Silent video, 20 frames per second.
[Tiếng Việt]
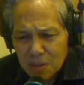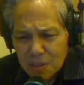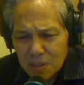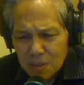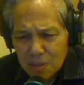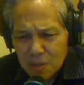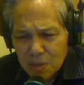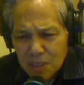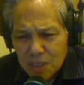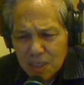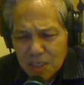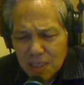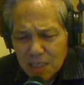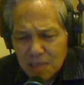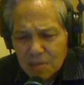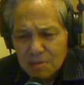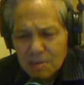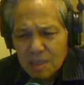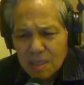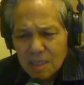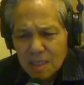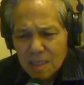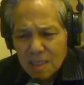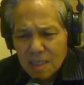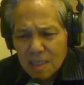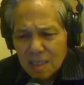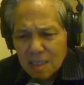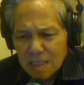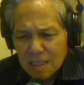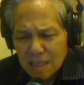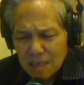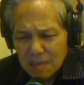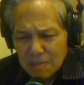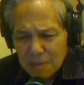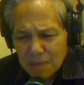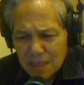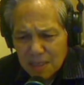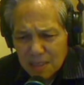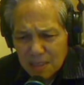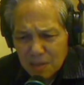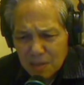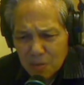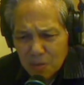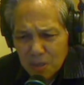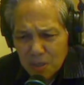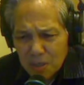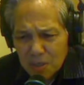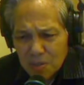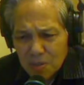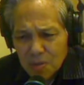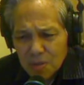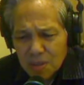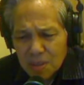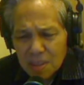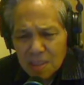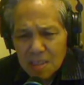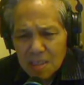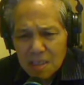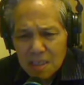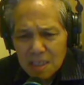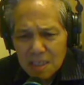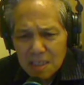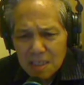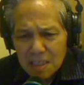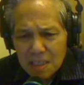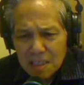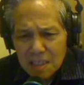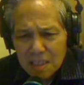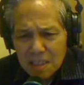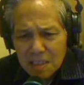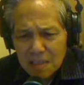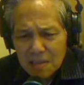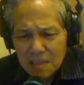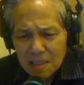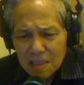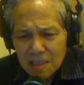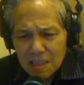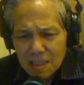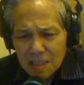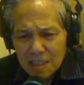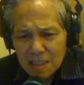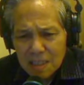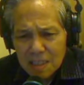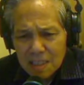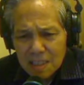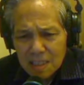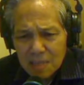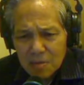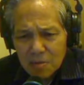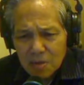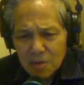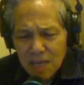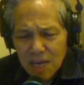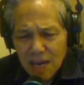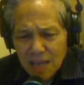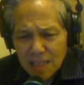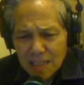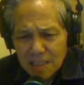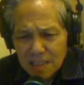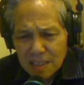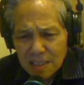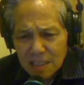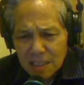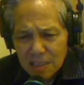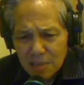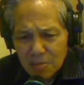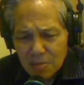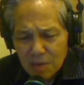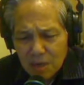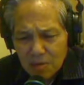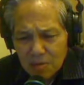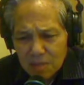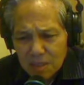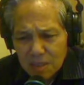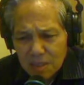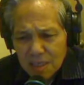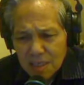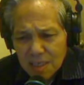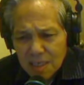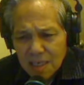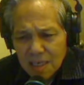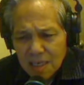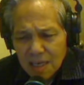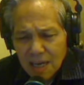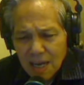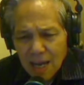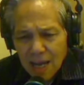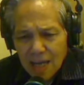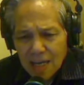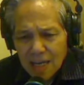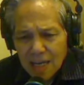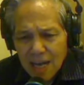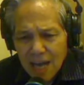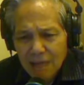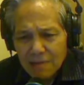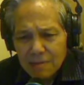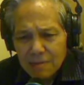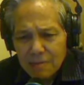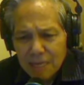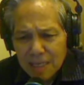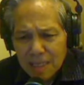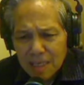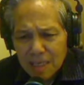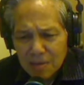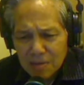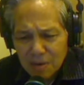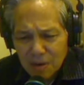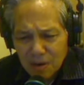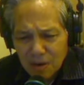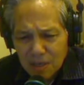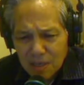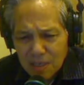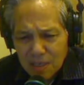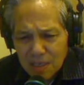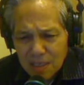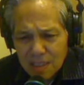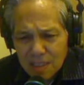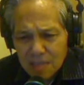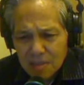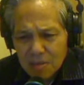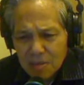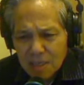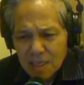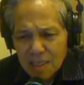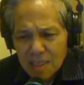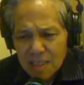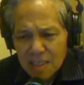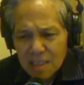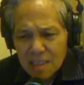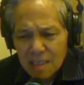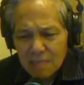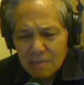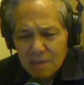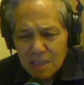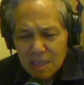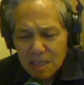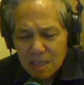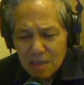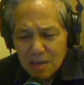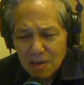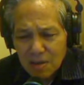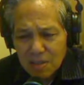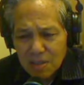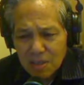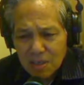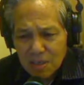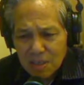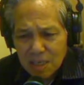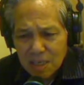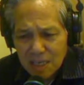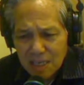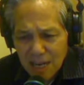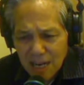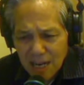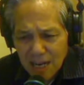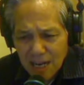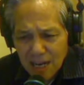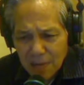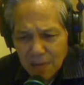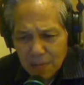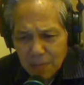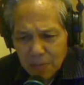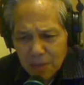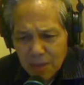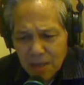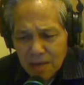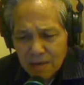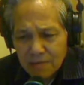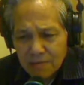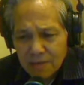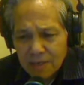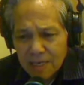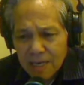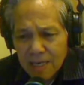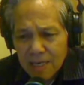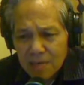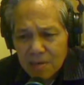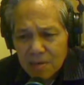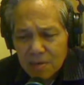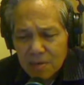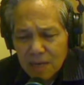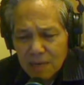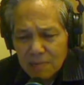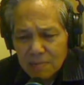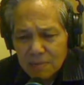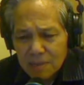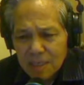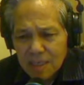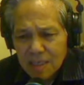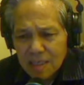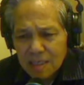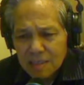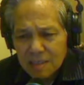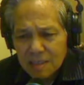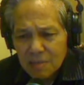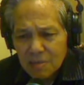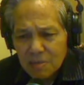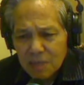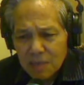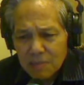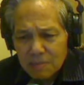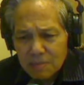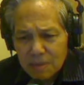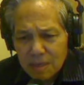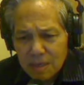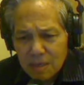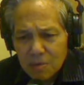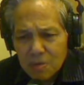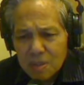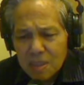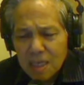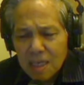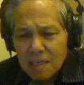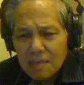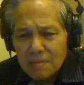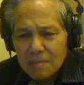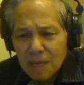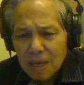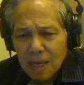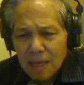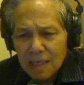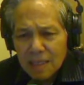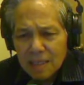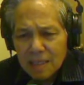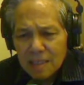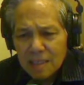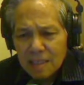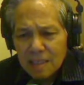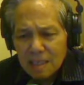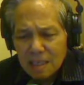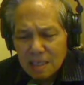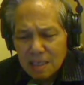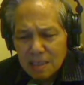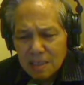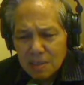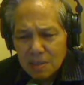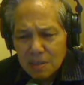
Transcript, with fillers: truy cứu để mà nguyên rủa những người người chiến sĩ quốc gia những người chống cộng là 27 đời của họ thì tôi thấy chưa bao giờ có chuyện đó xảy ra cả và đây cũng là một cái thông điệp đầu tiên mà những người